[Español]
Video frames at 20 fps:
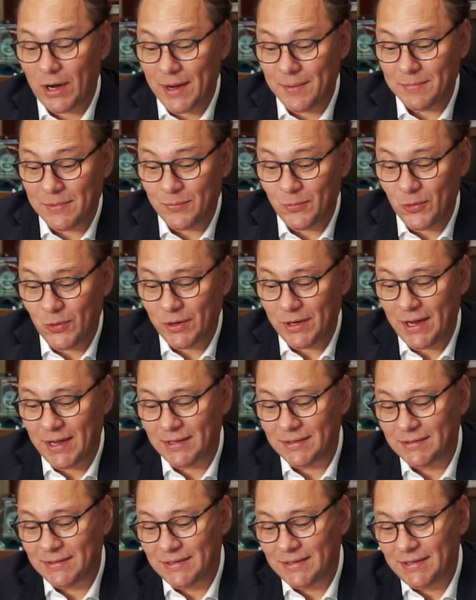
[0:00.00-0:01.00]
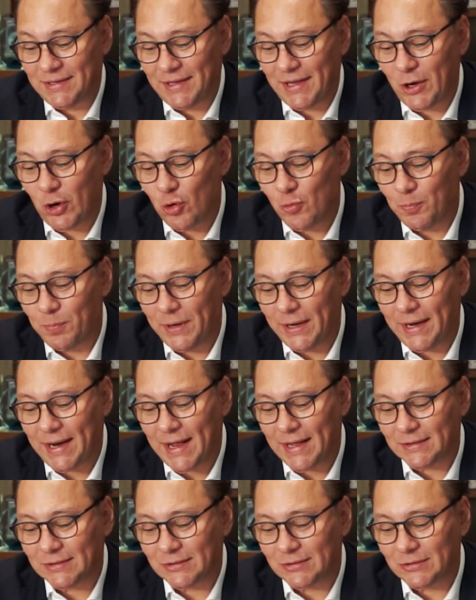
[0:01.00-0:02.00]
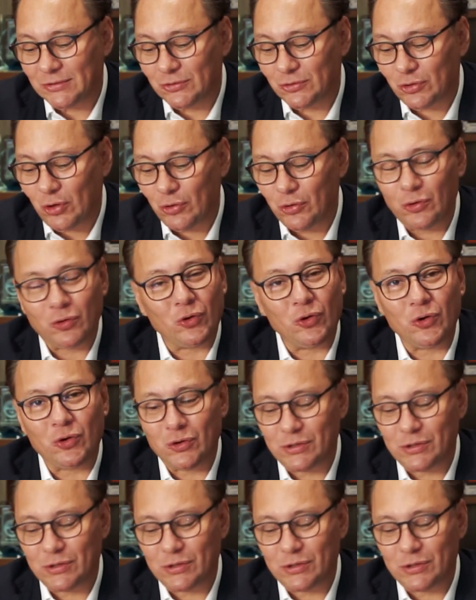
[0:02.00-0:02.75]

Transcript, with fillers: la memoria y complica todo con